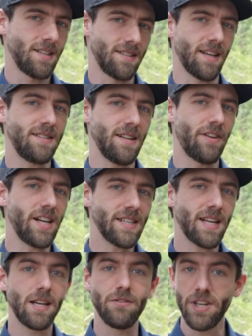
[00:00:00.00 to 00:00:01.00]
Das heißt, der
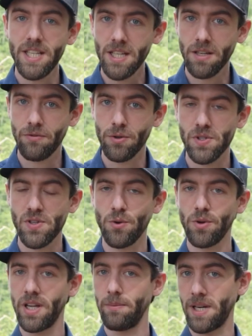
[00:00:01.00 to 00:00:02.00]
Wald hat eine wichtige
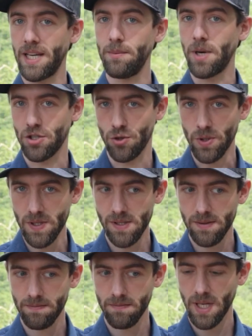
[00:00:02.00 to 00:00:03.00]
Funktion im
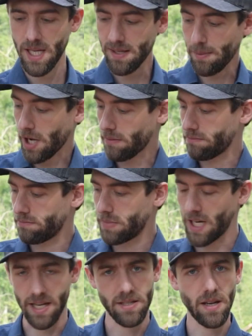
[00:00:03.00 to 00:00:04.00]
Klimaschutz ist aber
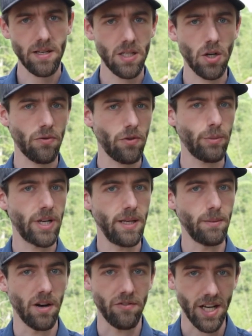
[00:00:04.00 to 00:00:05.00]
gleichzeitig auch vom
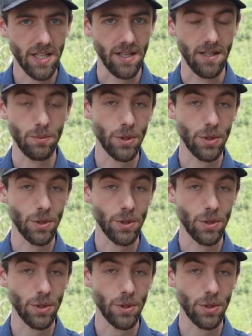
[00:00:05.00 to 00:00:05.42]
Klimawandel